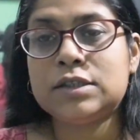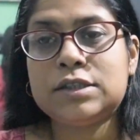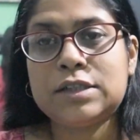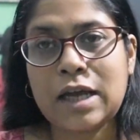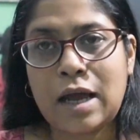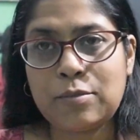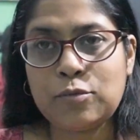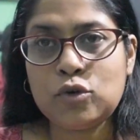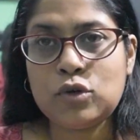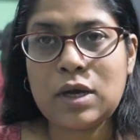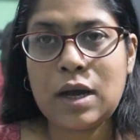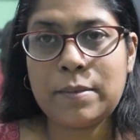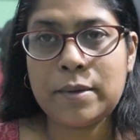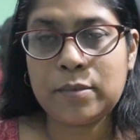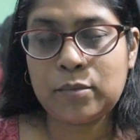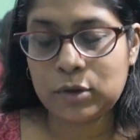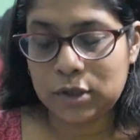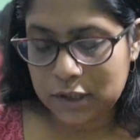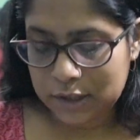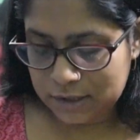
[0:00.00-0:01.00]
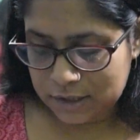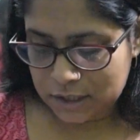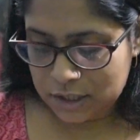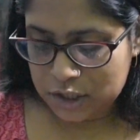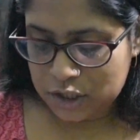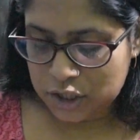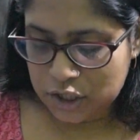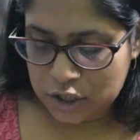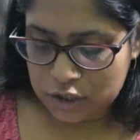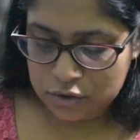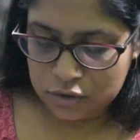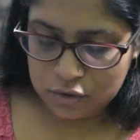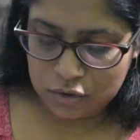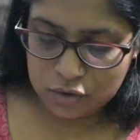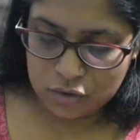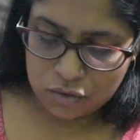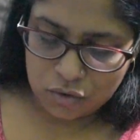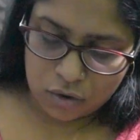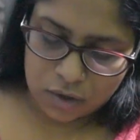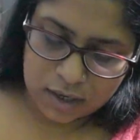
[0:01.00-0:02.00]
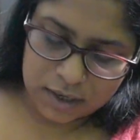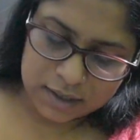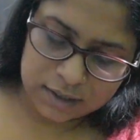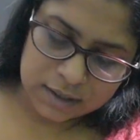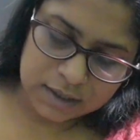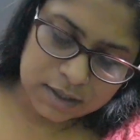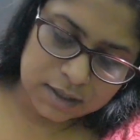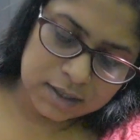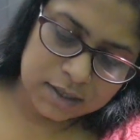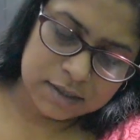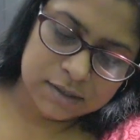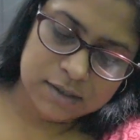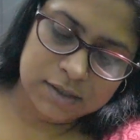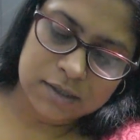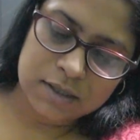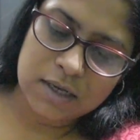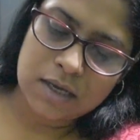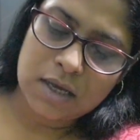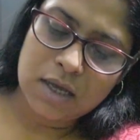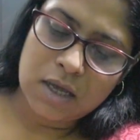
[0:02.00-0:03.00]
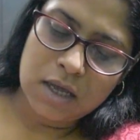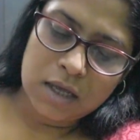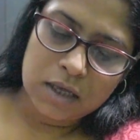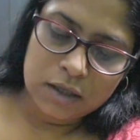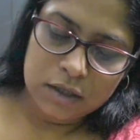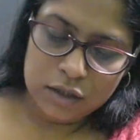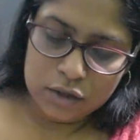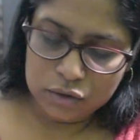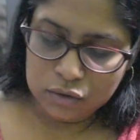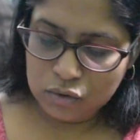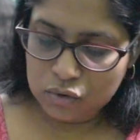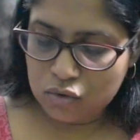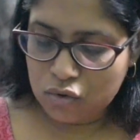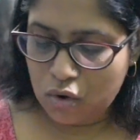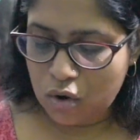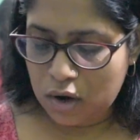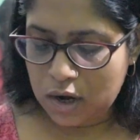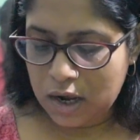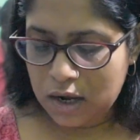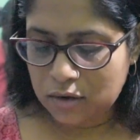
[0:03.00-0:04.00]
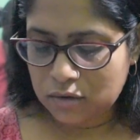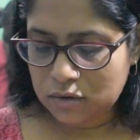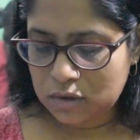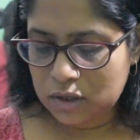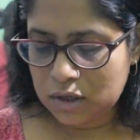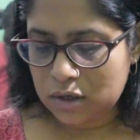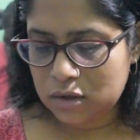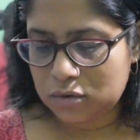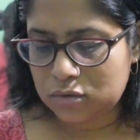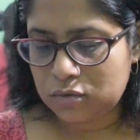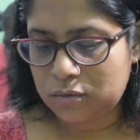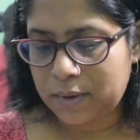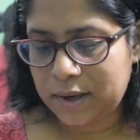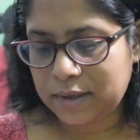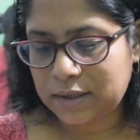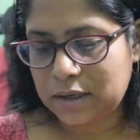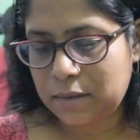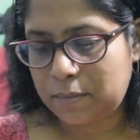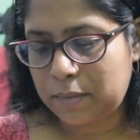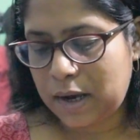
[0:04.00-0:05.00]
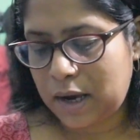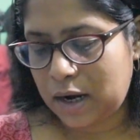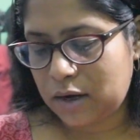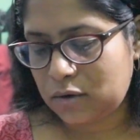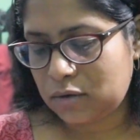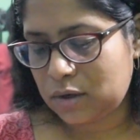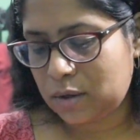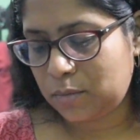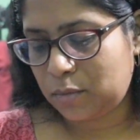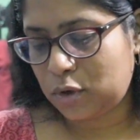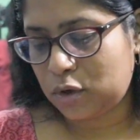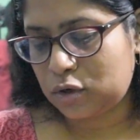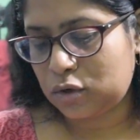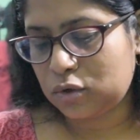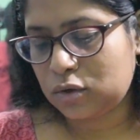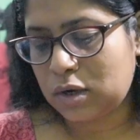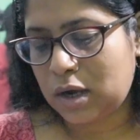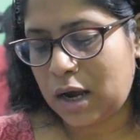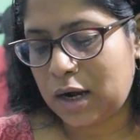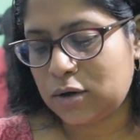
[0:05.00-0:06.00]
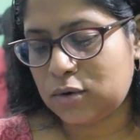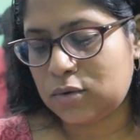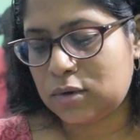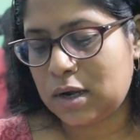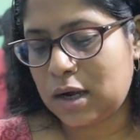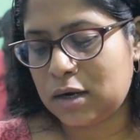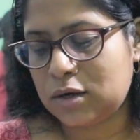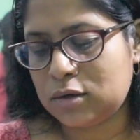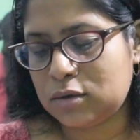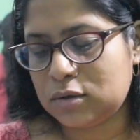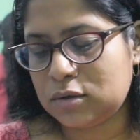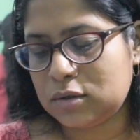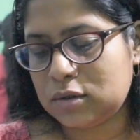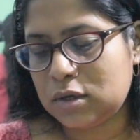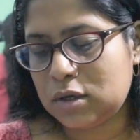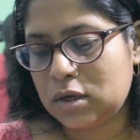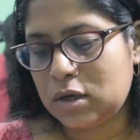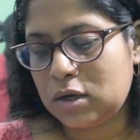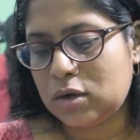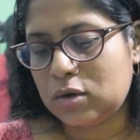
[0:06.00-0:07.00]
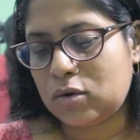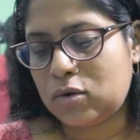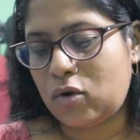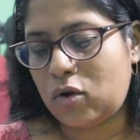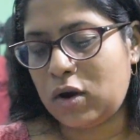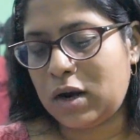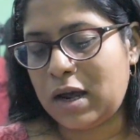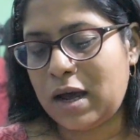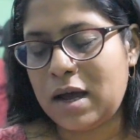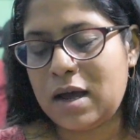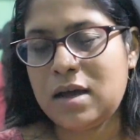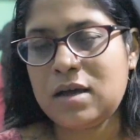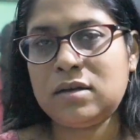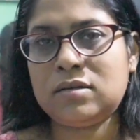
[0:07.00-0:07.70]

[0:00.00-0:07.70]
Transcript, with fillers: সাবু খাবে বলেছে সেই জন্য কলা কিনে নিয়ে এসেছি কিন্তু কলাগুলো না খুব একটা ভালো না বড্ড কালো কালো কলা